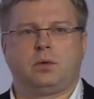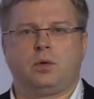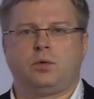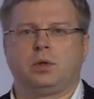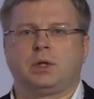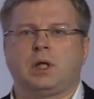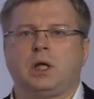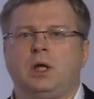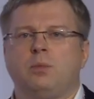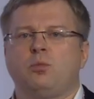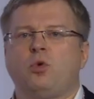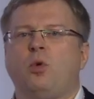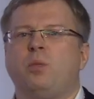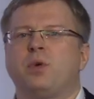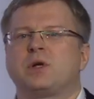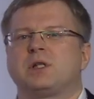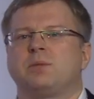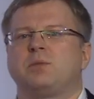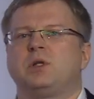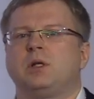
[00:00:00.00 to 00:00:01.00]
Он таким
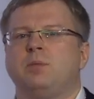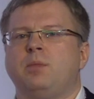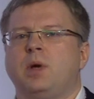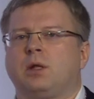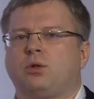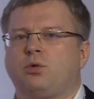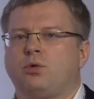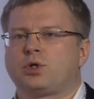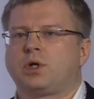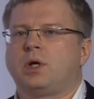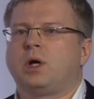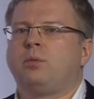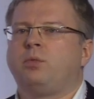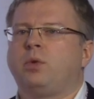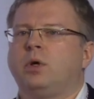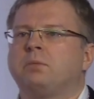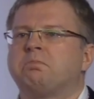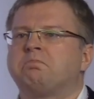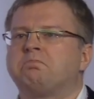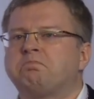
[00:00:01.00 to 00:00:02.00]
образом себя тоже как
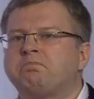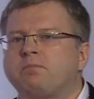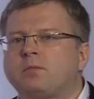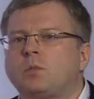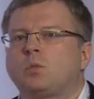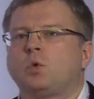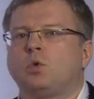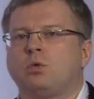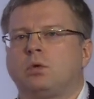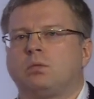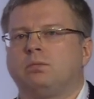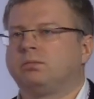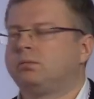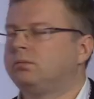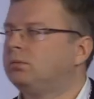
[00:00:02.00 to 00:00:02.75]
бы, ну,